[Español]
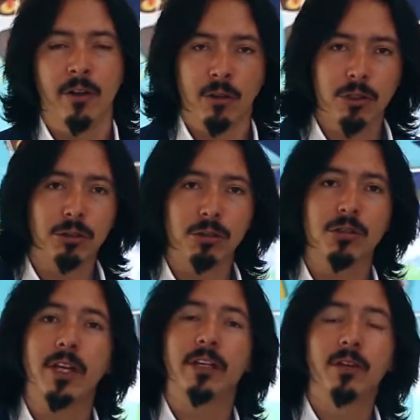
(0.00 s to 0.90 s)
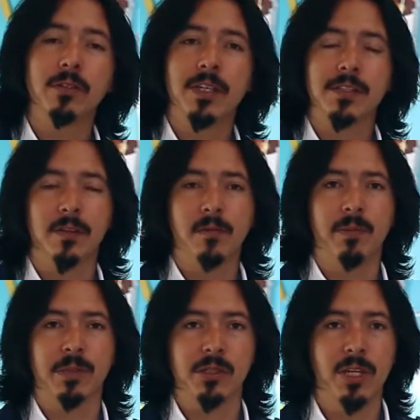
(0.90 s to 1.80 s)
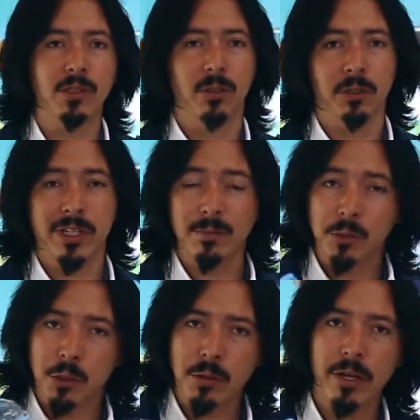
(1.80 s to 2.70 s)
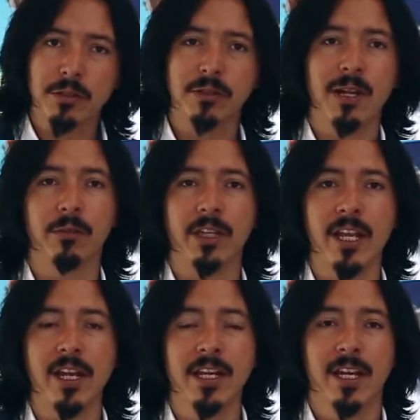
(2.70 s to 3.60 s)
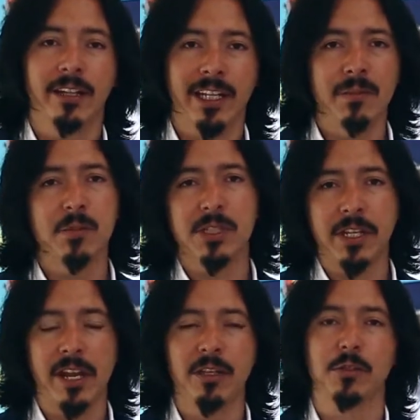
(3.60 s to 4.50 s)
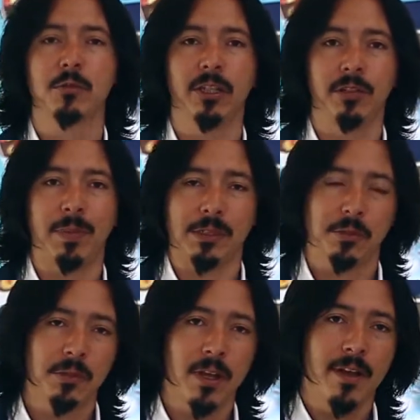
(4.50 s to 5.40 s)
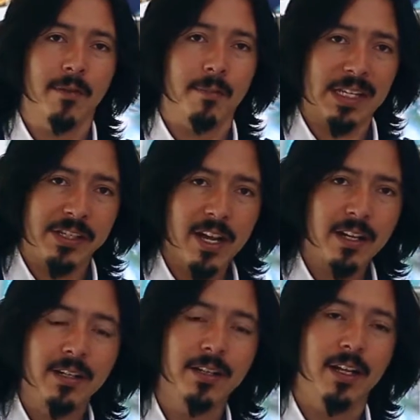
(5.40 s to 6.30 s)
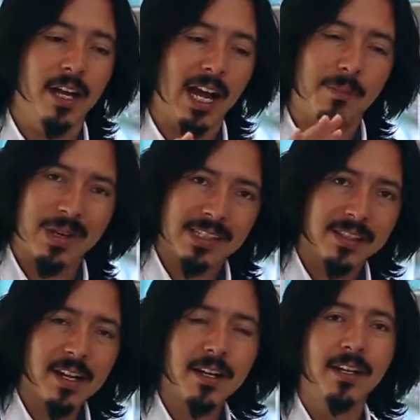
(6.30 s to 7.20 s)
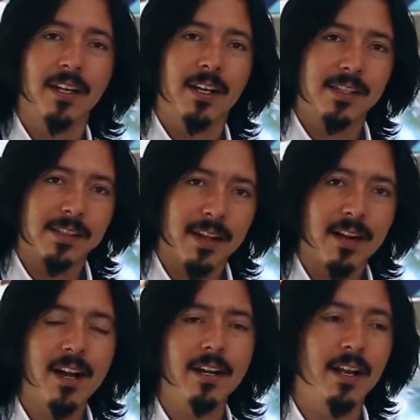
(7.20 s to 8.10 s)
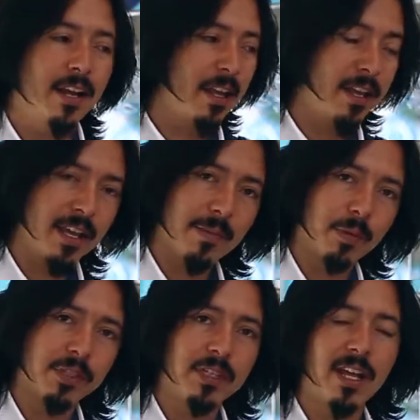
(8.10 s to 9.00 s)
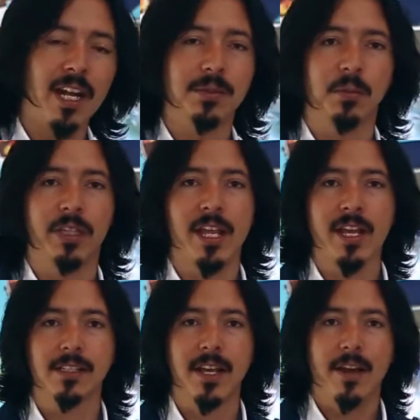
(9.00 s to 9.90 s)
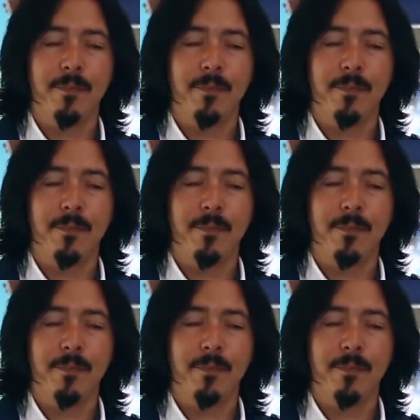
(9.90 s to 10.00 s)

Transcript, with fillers: Nosotros, entonces, como personas, cuando seamos usuarios de una botella, tenemos que seguir esos cuatro pasos. Vaciar, aplastar, cerrar y depositar las botellas